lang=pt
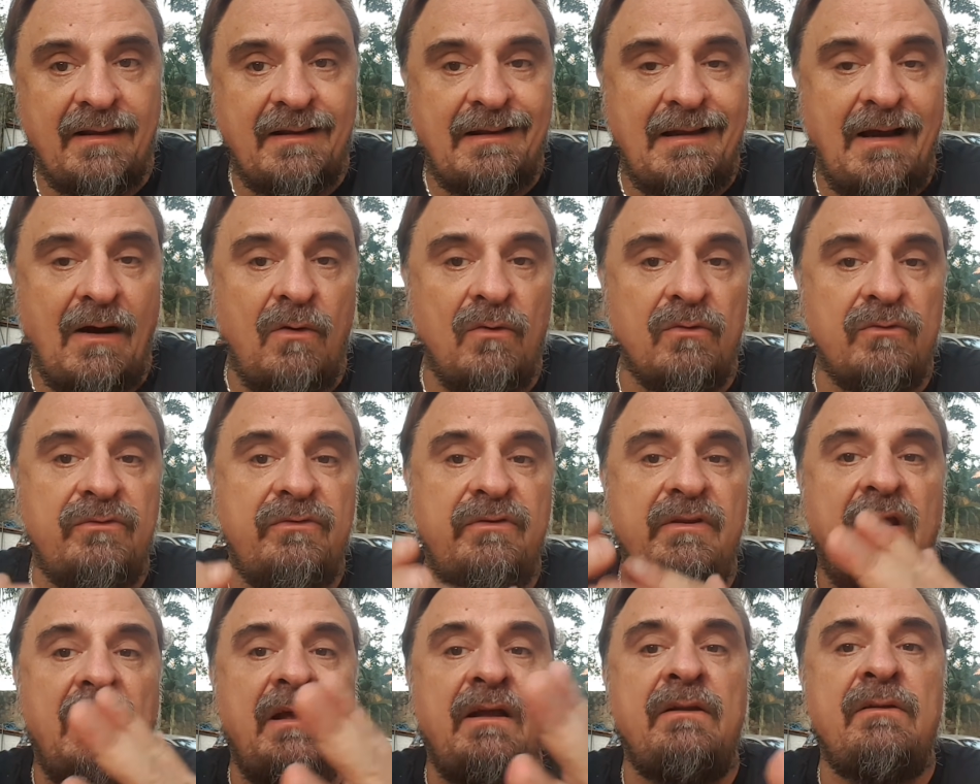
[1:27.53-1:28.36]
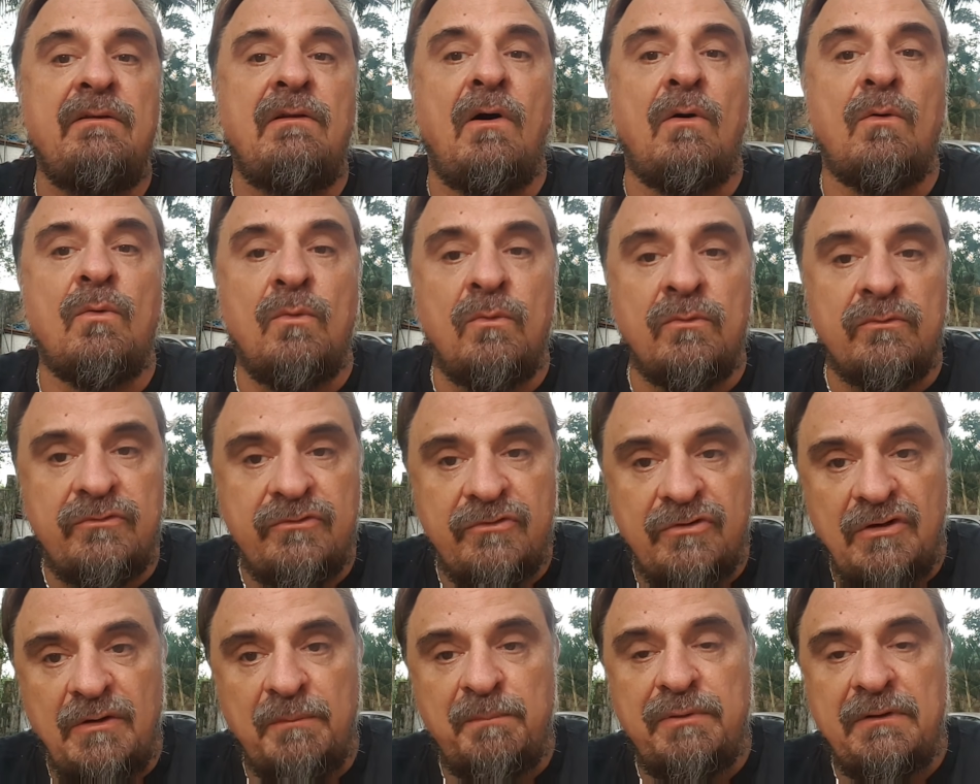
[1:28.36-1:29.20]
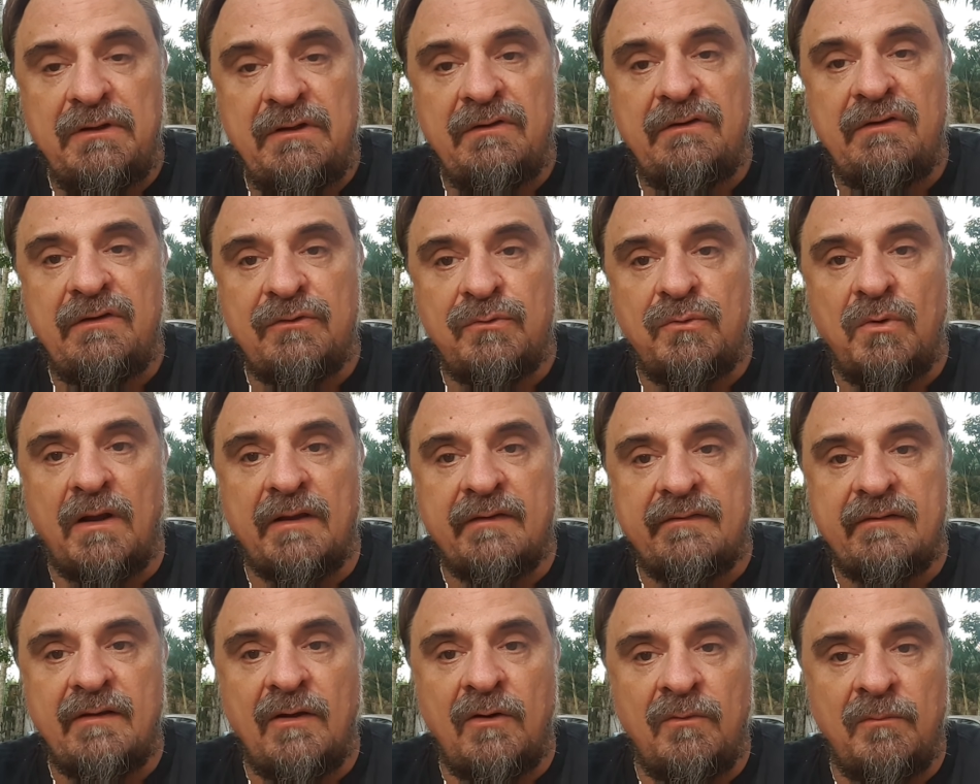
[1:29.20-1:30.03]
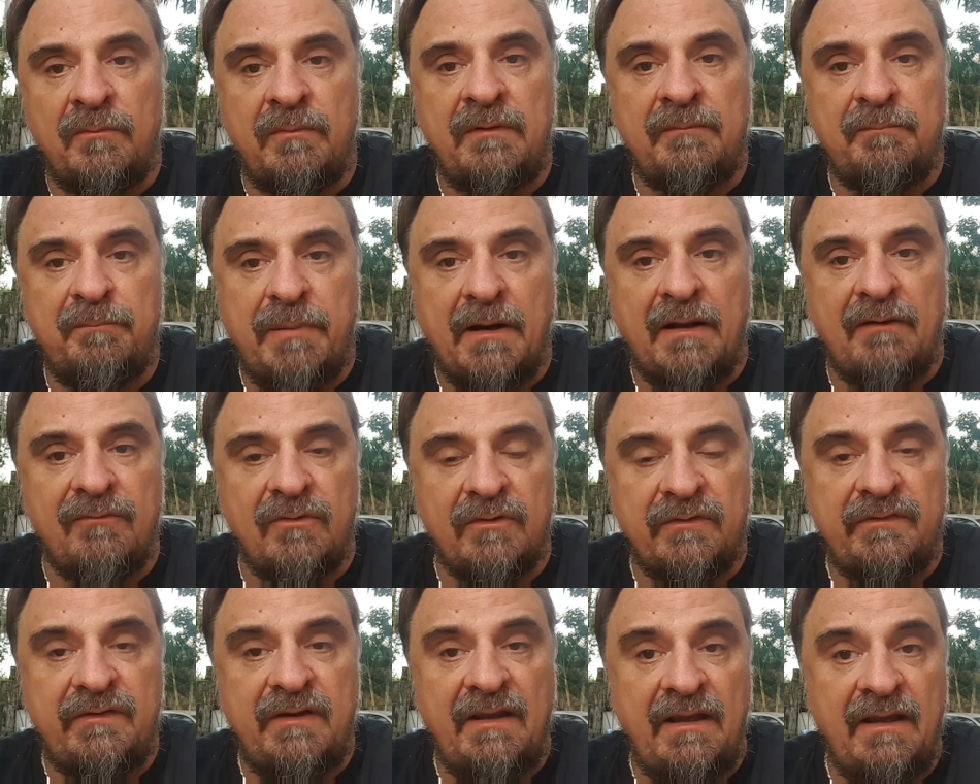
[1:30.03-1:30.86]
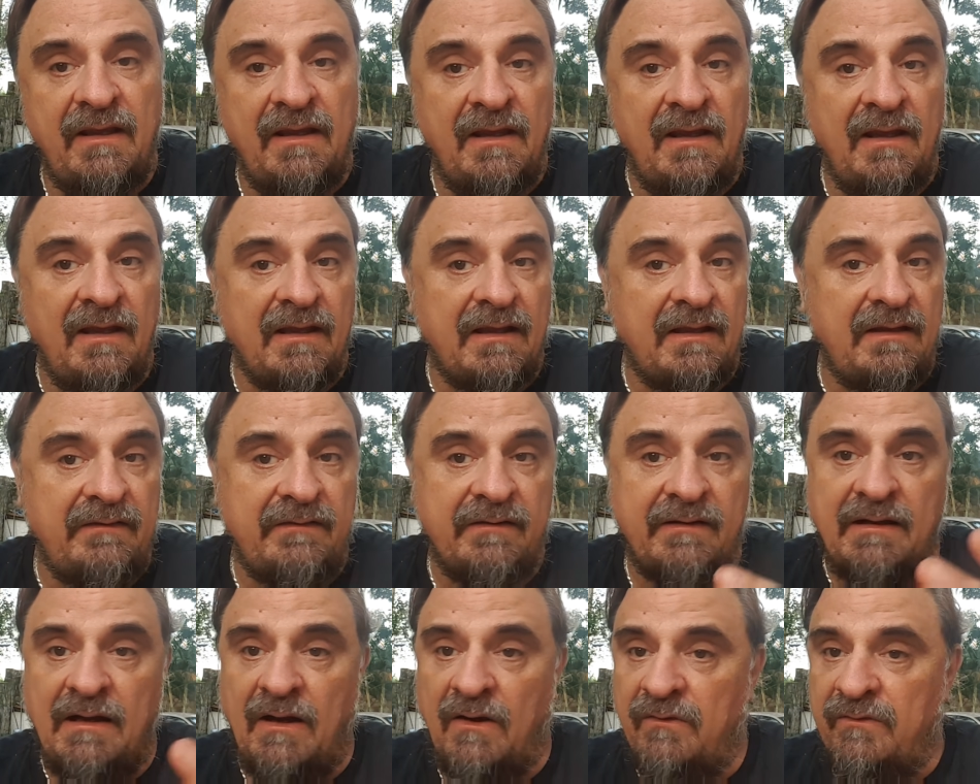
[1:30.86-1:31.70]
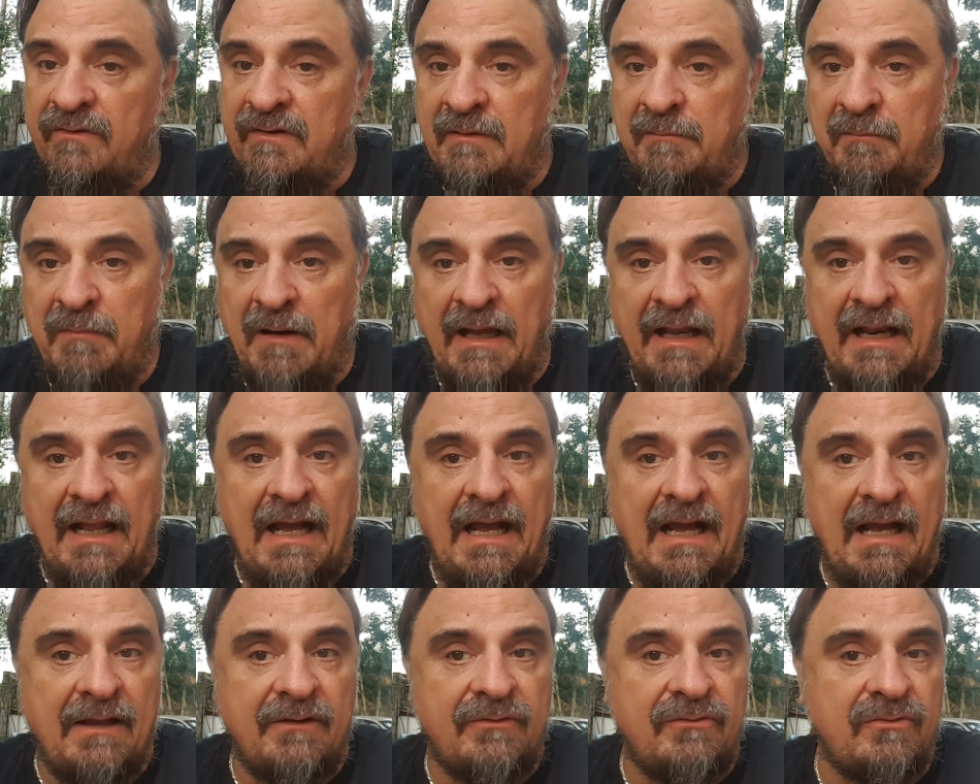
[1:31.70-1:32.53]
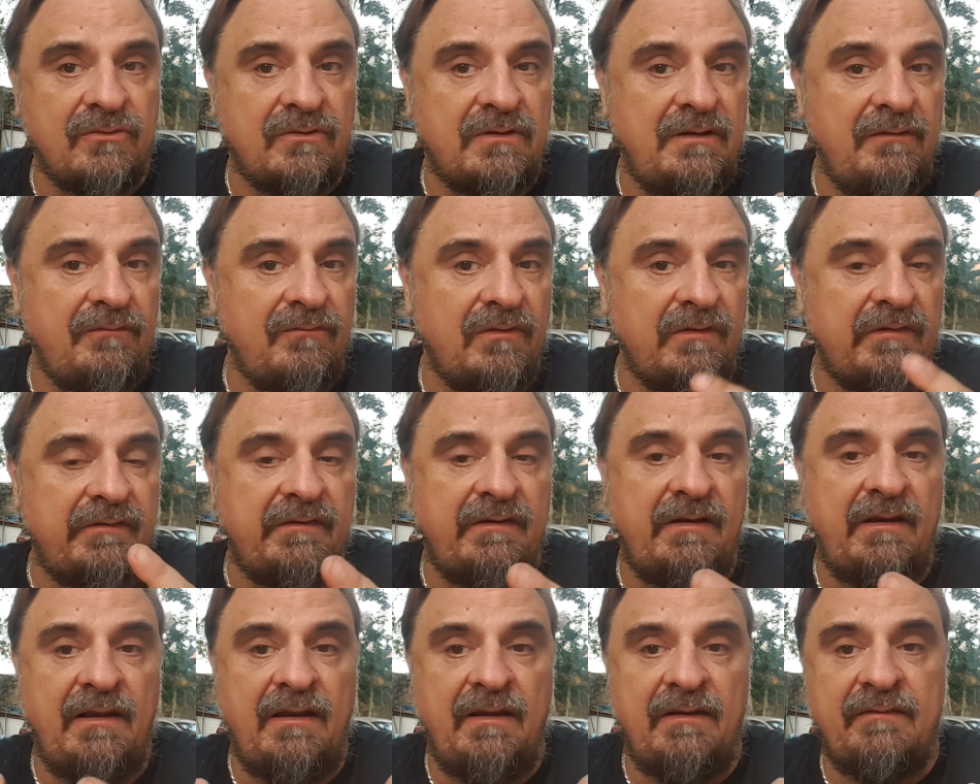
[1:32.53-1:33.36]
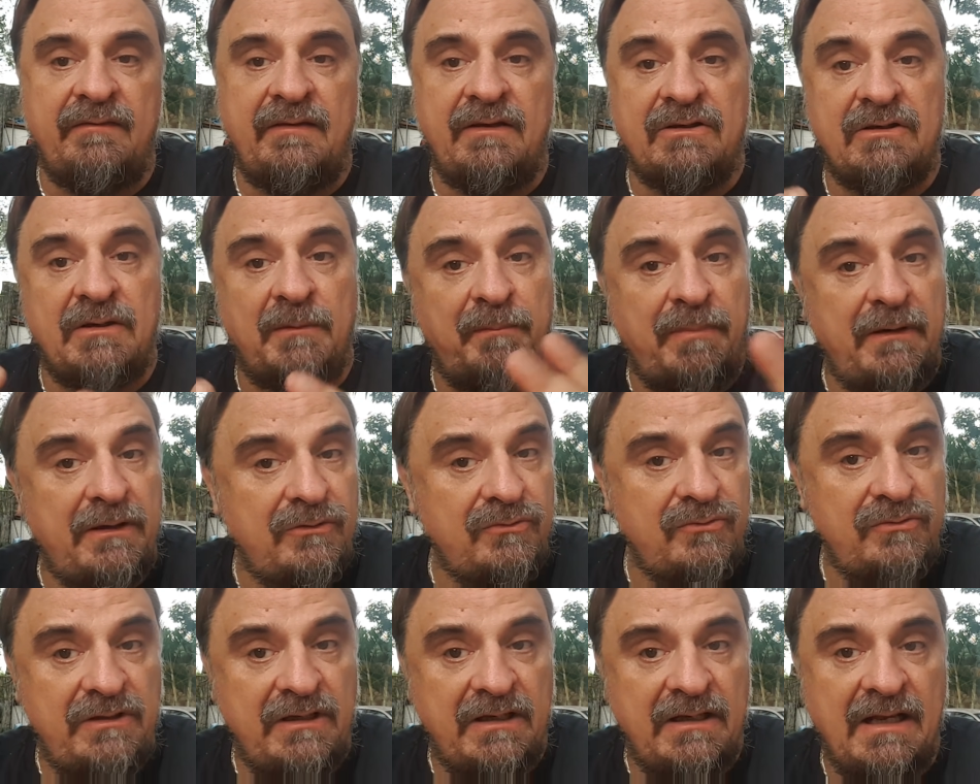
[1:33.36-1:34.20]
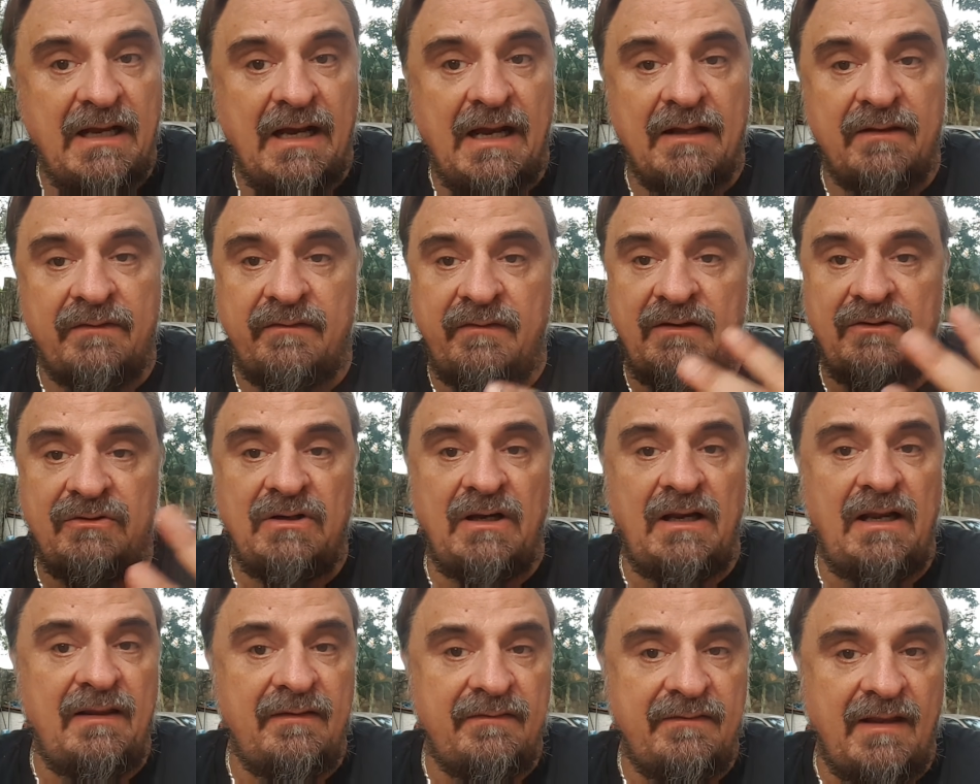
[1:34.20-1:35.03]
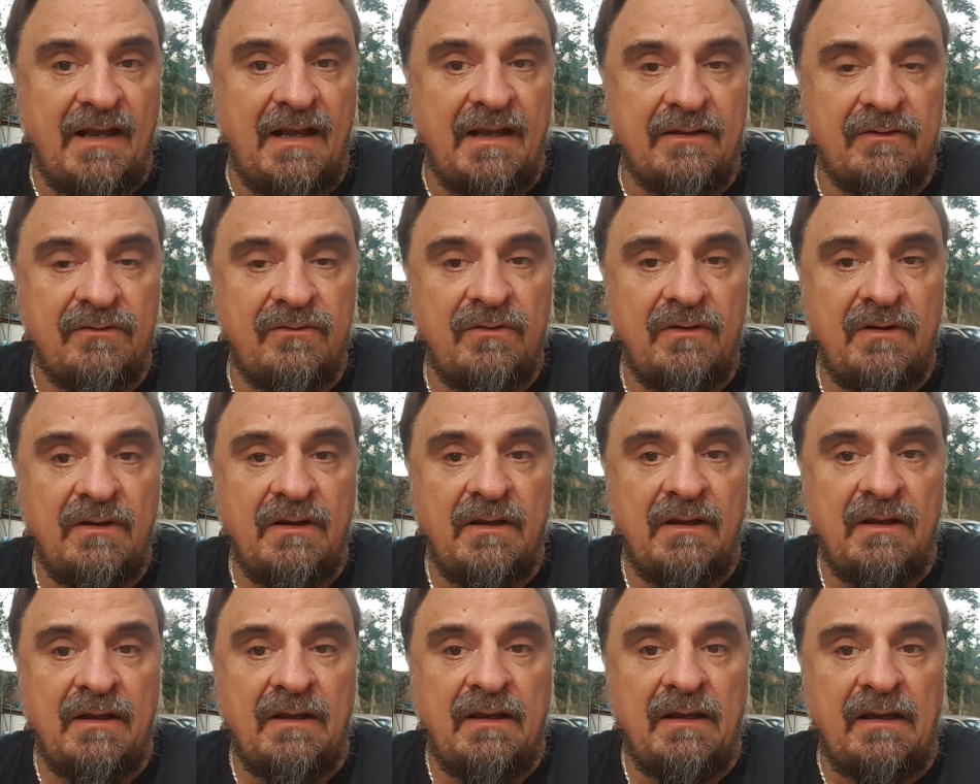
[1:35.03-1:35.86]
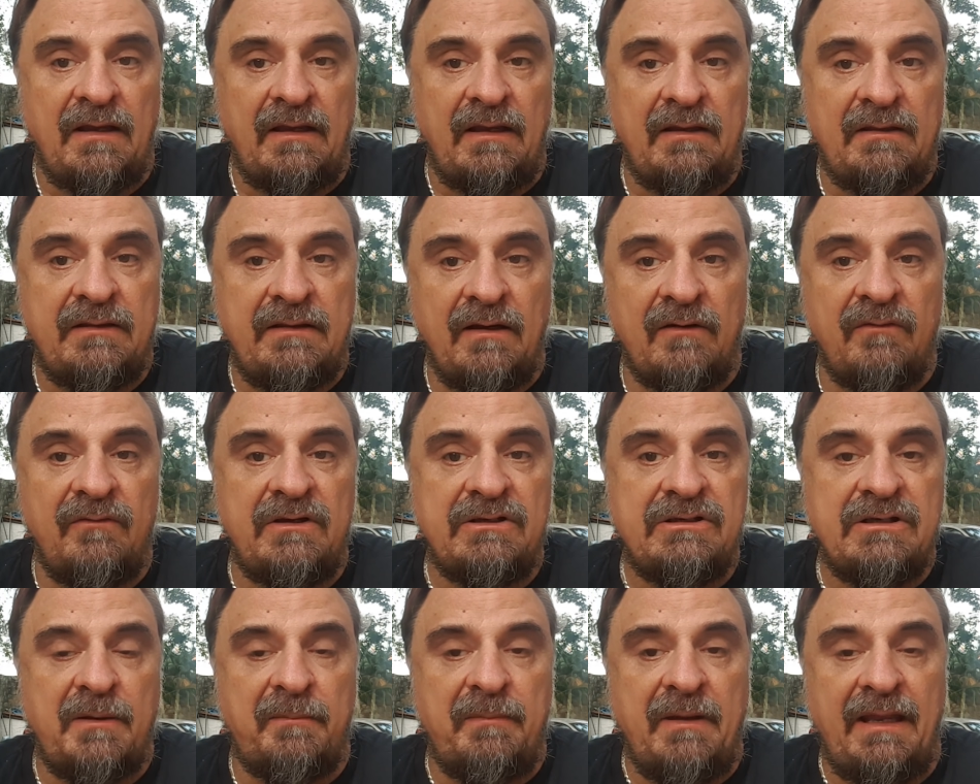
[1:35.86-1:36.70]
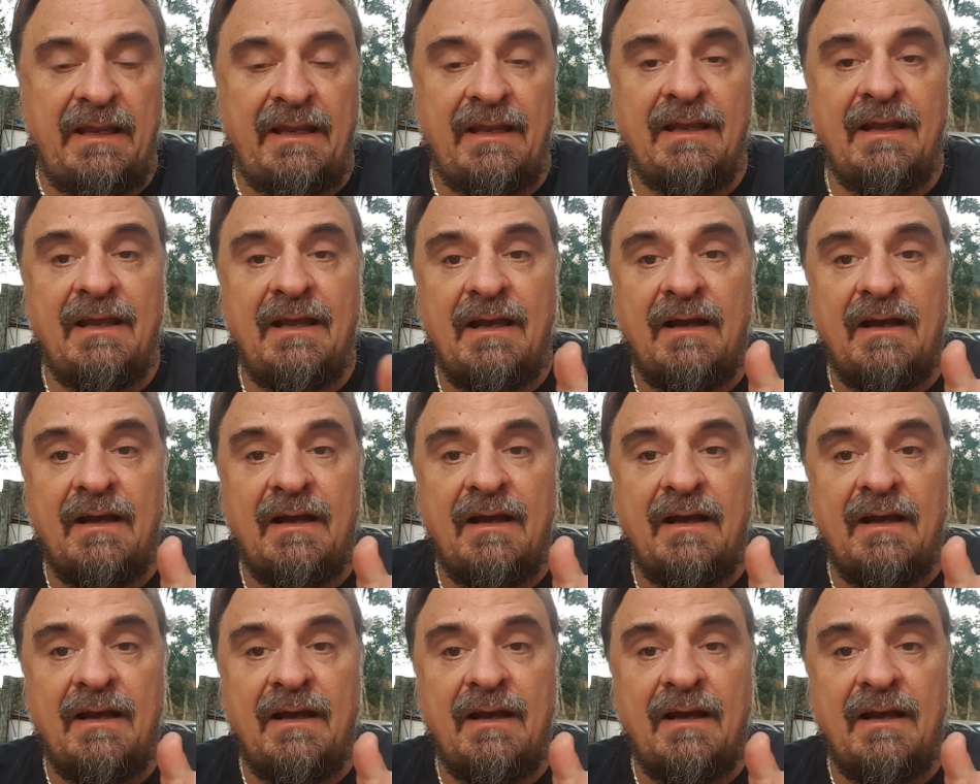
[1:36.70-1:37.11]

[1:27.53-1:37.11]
causando algum tipo de situação para você que te cause embaraço, que você seja prejudicado, seja lesado. Então veja bem,